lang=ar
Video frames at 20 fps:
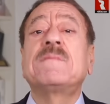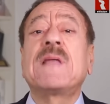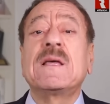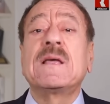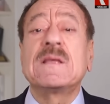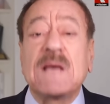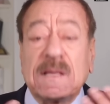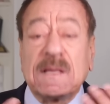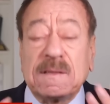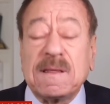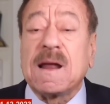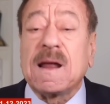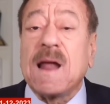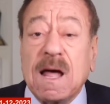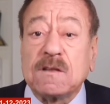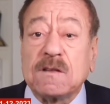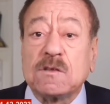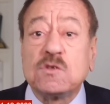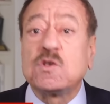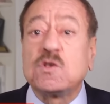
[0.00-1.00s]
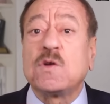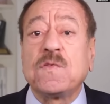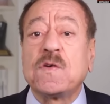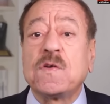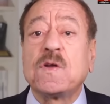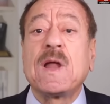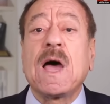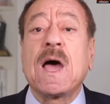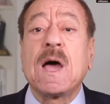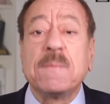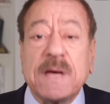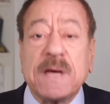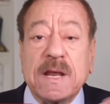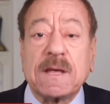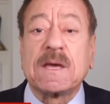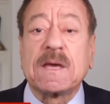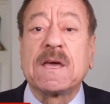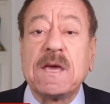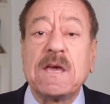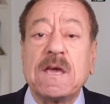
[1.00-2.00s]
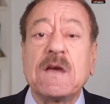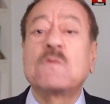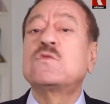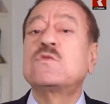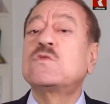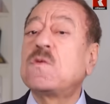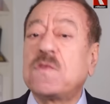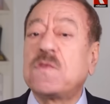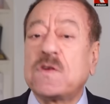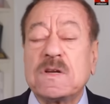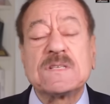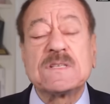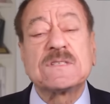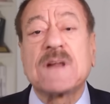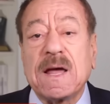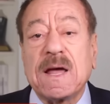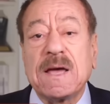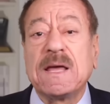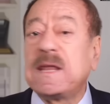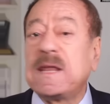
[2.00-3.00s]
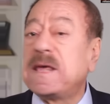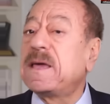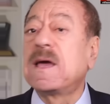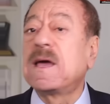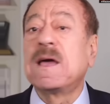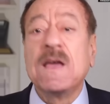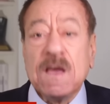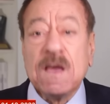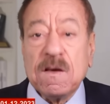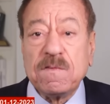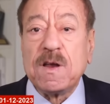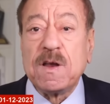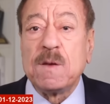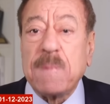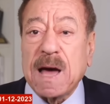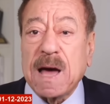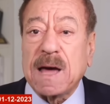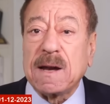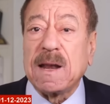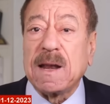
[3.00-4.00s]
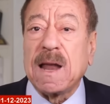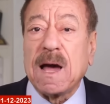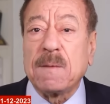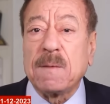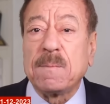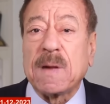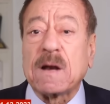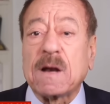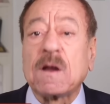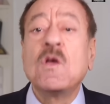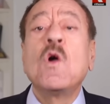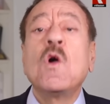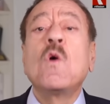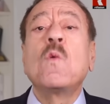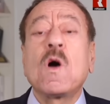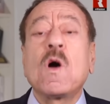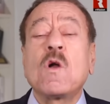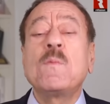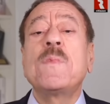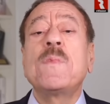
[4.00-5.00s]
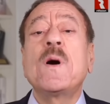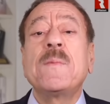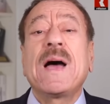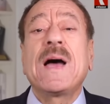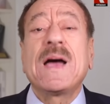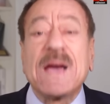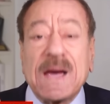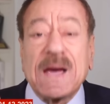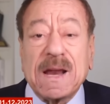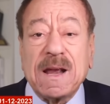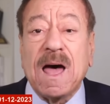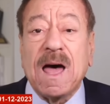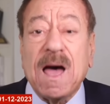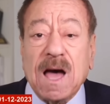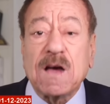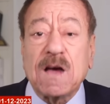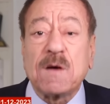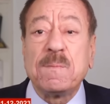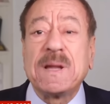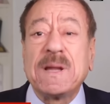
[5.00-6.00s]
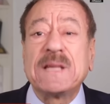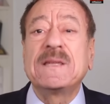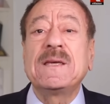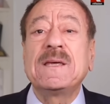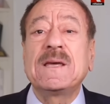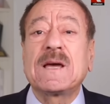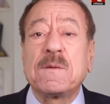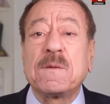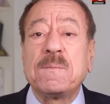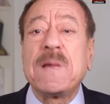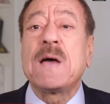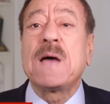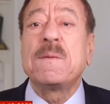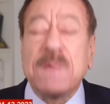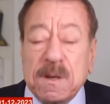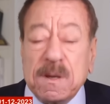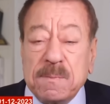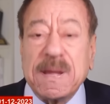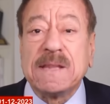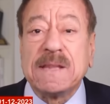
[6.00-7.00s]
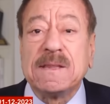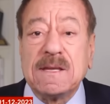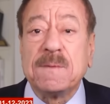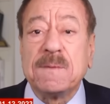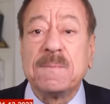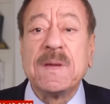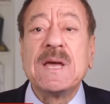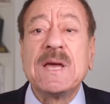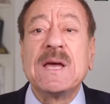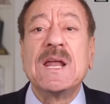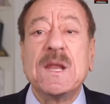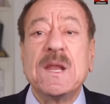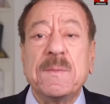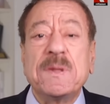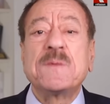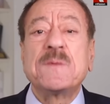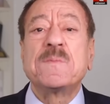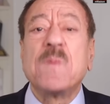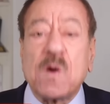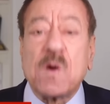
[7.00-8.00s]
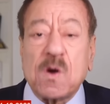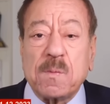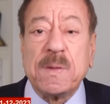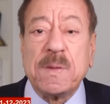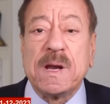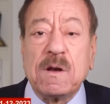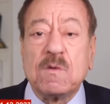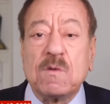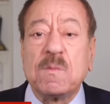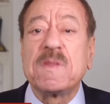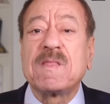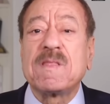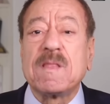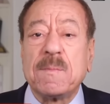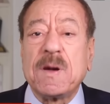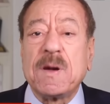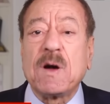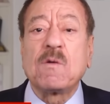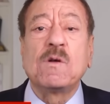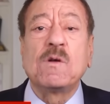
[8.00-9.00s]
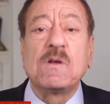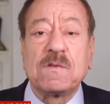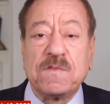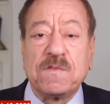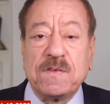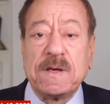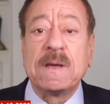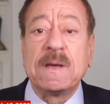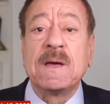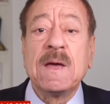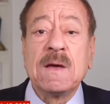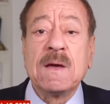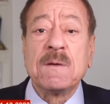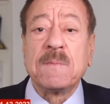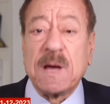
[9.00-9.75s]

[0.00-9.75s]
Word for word: اعتراض سفن أمريكية وسفن إسرائيلية في البحر الأحمر وربما إغلاق مضيق باب المندب اللي بتمر منه مثل ما قلت في